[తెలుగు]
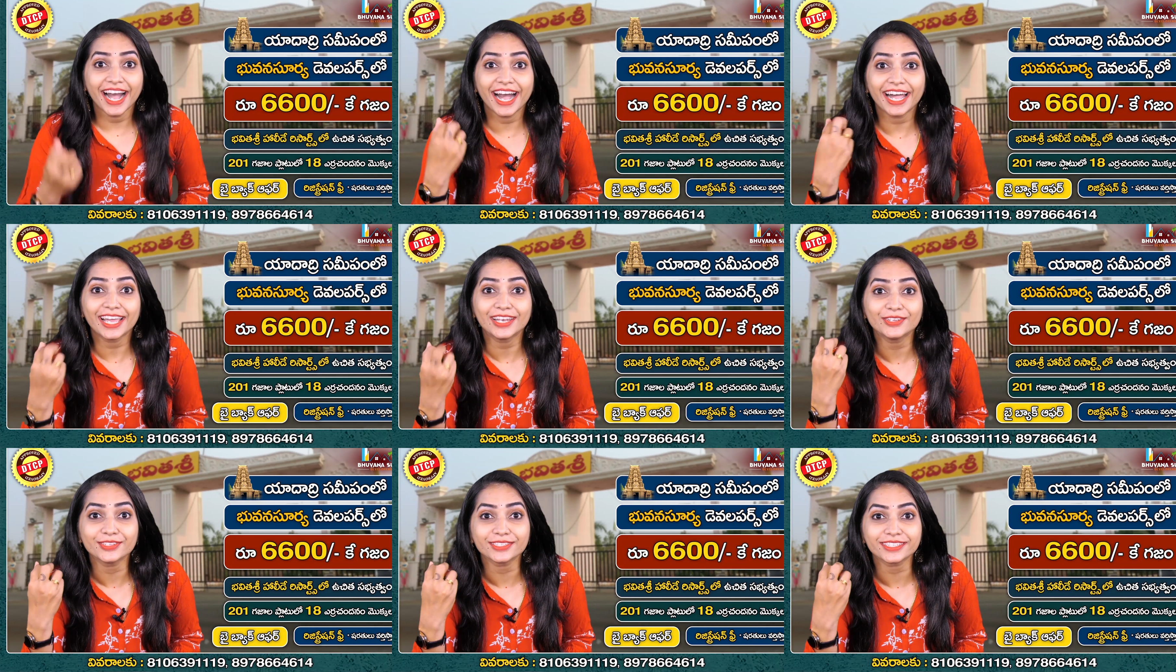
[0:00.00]

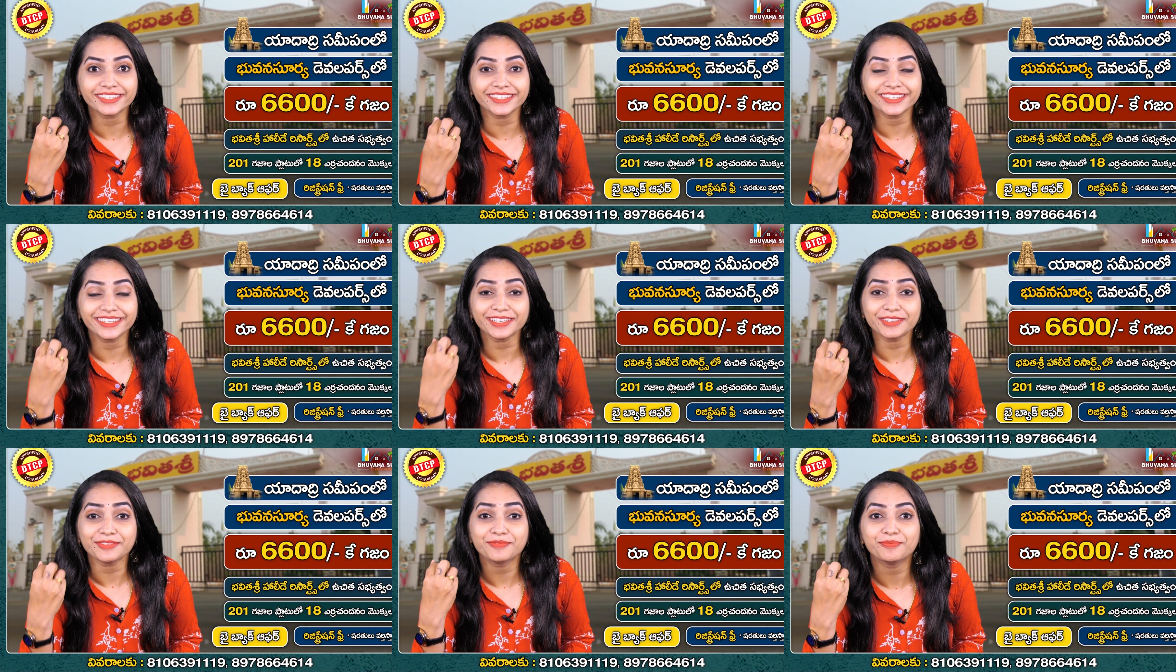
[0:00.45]
హలో
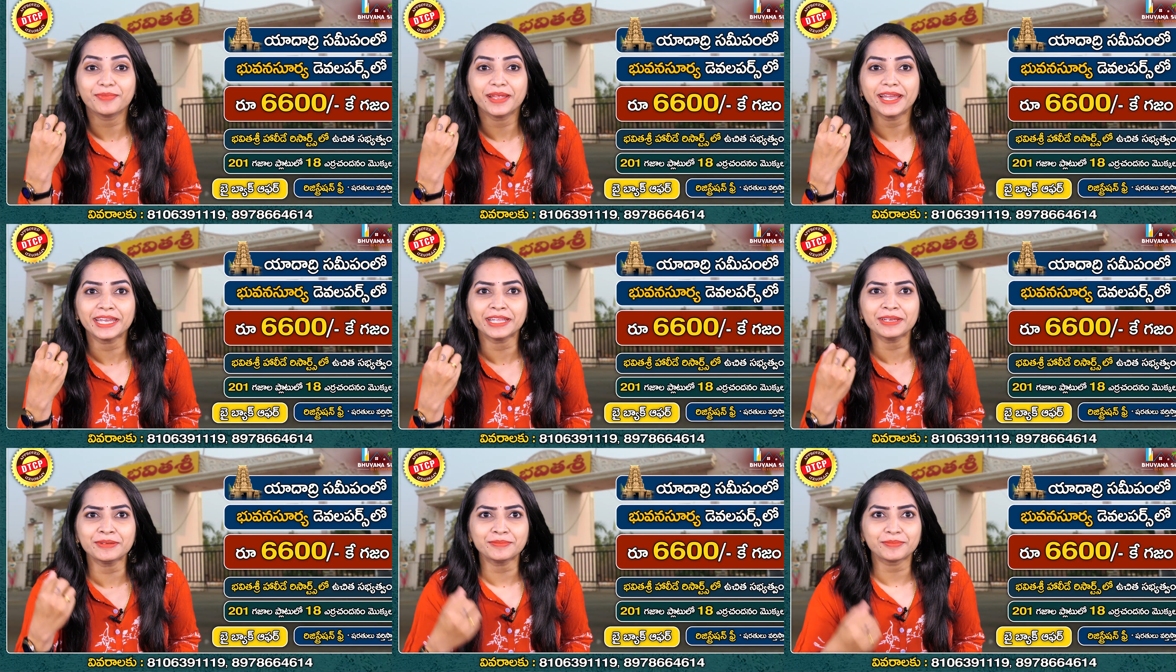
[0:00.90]
సార్
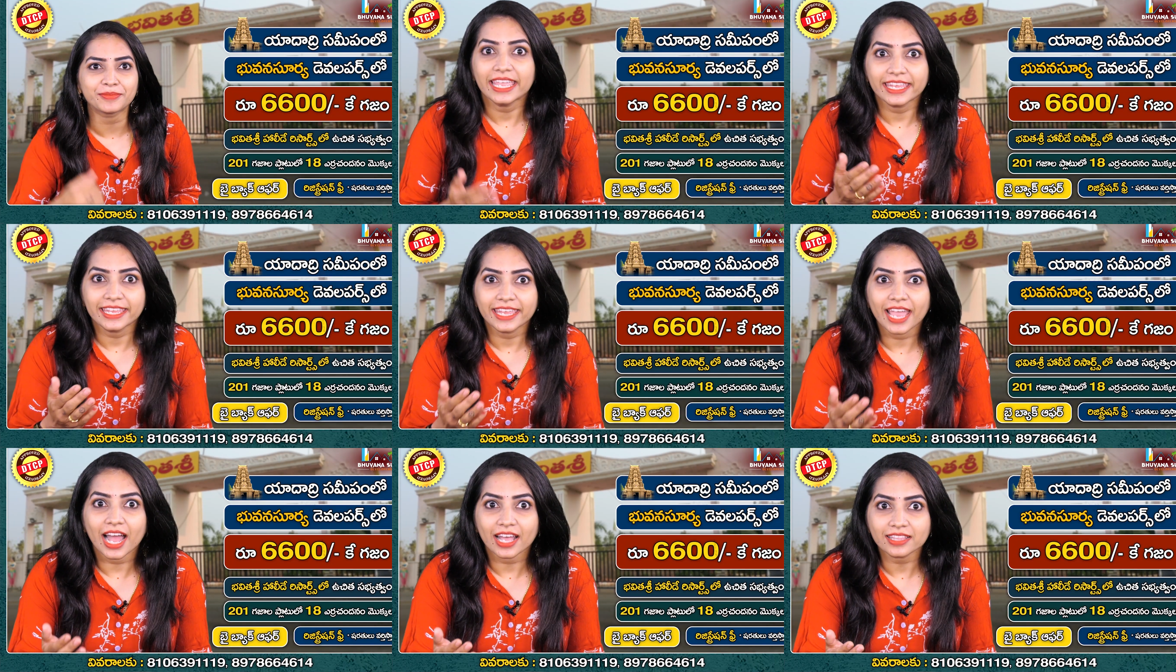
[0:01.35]
మేడం
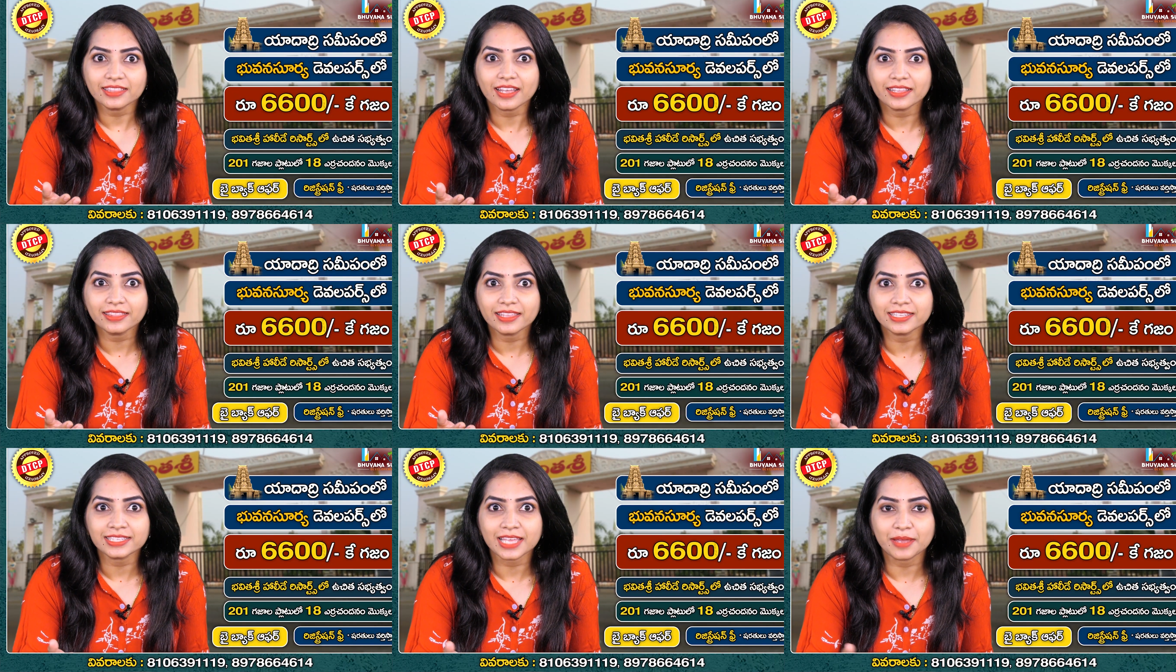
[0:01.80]

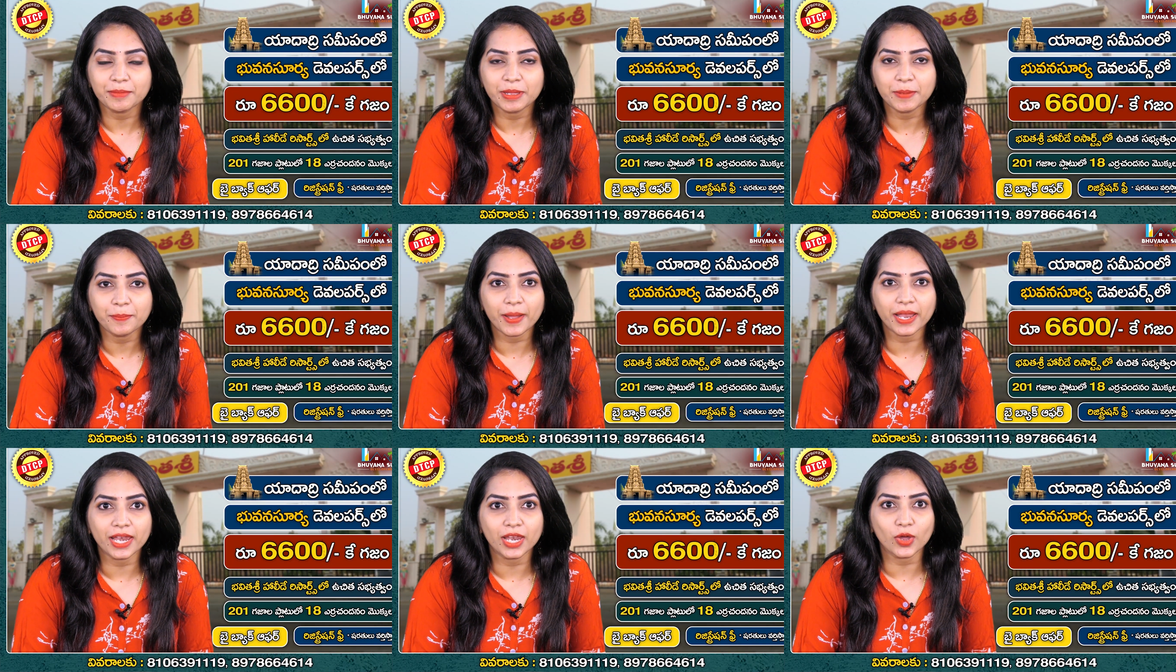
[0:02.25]
యాదాద్రి
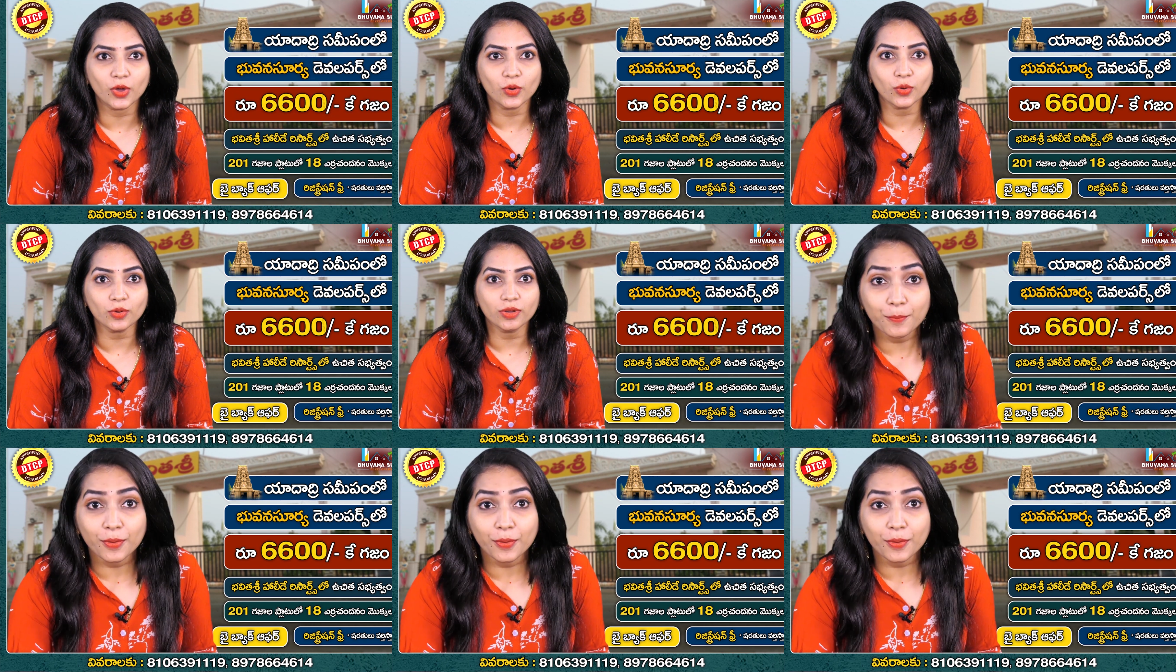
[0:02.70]
సమీపంలో